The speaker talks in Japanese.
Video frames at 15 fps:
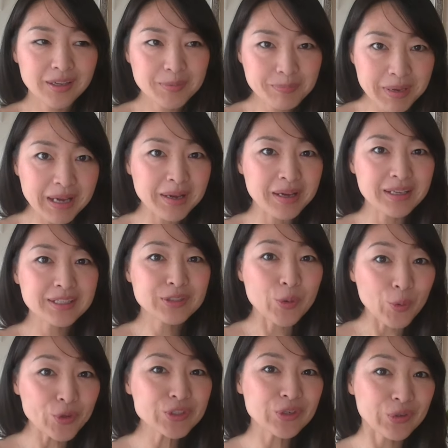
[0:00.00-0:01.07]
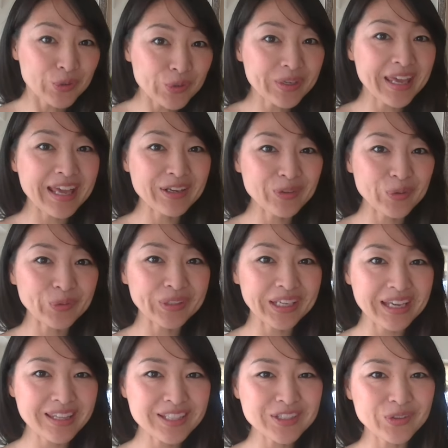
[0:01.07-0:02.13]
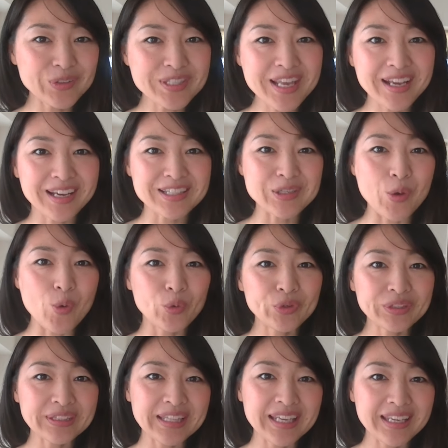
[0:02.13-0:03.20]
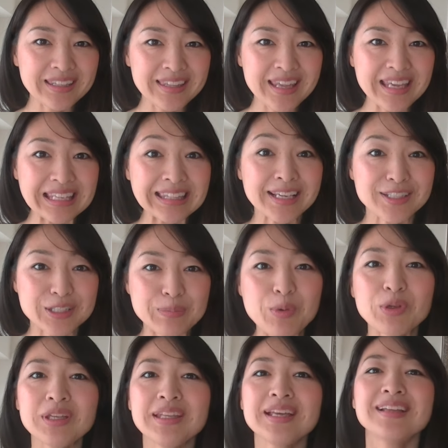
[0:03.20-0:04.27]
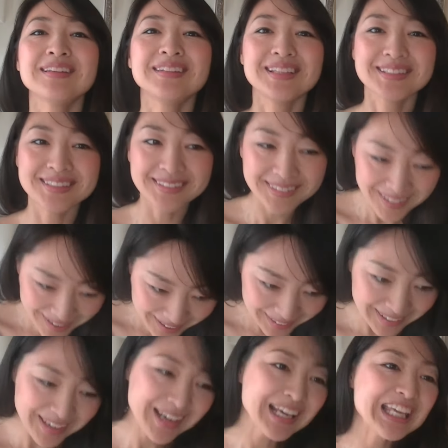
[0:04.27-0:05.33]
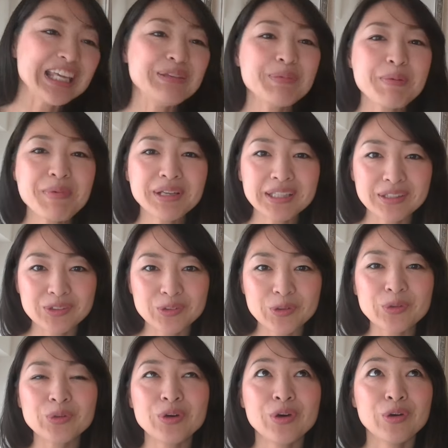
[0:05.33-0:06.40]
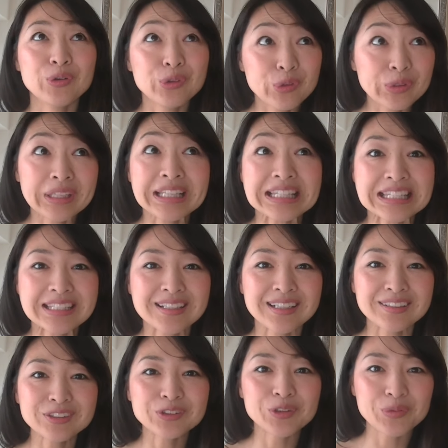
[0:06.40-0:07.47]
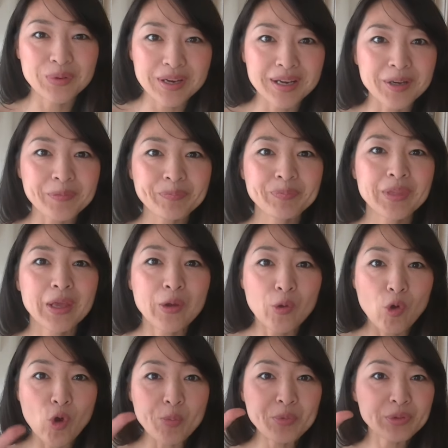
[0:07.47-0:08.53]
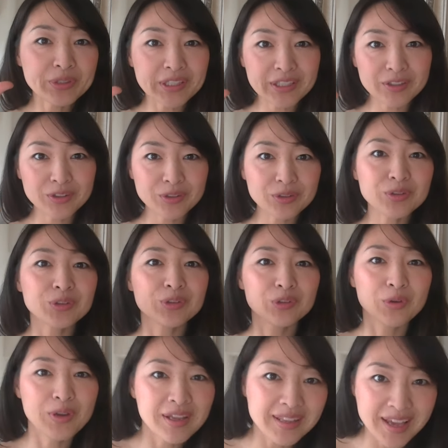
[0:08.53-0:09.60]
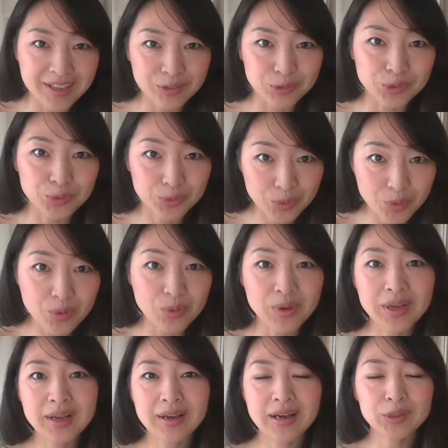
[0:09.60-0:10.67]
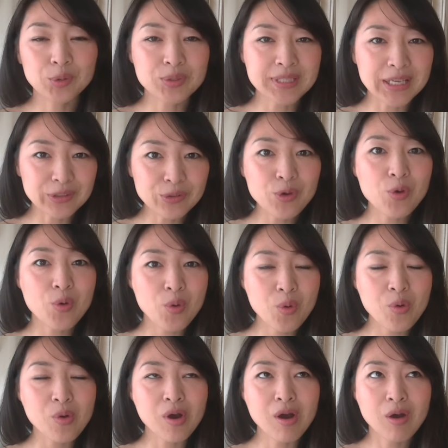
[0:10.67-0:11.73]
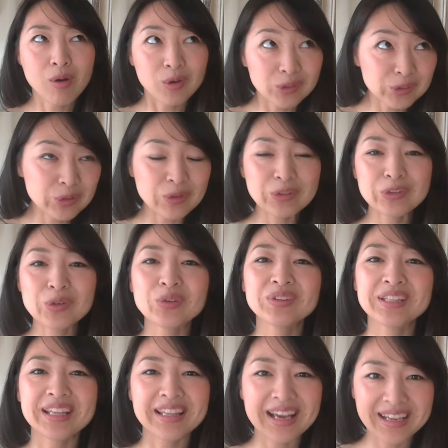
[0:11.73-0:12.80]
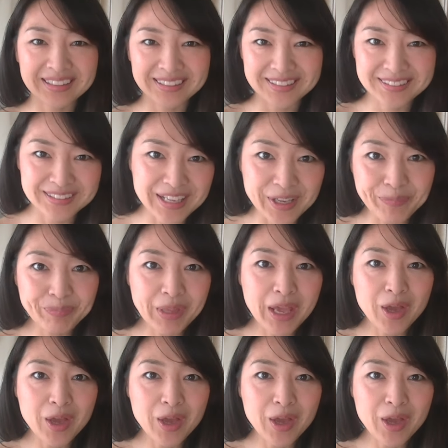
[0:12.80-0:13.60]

まあそこそこ健康的な食生活を送ってきていたつもりなんですが今までと本当に違うのは小麦粉を取らないこととあと砂糖を本当に取ってないですね